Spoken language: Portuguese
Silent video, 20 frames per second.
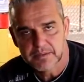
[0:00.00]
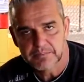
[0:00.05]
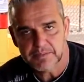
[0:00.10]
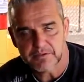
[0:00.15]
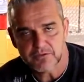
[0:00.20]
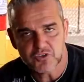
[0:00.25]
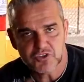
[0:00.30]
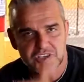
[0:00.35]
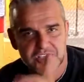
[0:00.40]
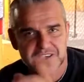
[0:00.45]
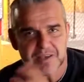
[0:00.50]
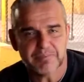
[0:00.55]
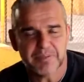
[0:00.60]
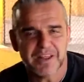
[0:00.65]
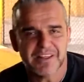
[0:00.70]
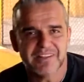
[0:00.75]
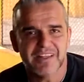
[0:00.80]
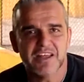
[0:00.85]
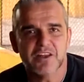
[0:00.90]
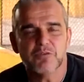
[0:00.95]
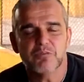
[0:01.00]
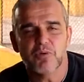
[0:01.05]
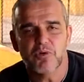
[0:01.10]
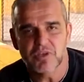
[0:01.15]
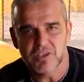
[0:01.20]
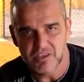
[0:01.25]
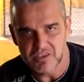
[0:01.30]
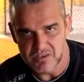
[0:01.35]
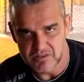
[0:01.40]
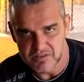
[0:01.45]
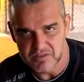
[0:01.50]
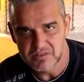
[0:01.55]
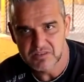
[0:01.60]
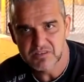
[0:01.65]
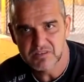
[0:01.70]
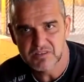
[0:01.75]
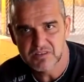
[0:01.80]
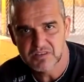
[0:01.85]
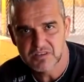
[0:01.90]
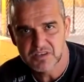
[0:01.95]
Para vocês aprenderem um pouquinho
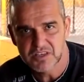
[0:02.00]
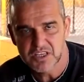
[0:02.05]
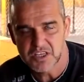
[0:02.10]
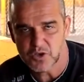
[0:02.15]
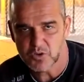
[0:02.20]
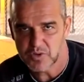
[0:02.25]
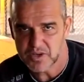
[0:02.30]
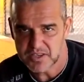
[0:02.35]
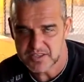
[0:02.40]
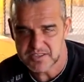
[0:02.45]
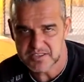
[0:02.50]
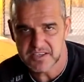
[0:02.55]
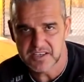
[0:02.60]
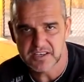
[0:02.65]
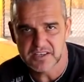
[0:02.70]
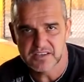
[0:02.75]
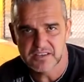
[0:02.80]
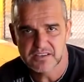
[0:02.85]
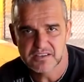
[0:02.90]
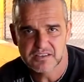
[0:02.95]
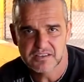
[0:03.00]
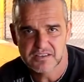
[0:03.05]
e conhecerem.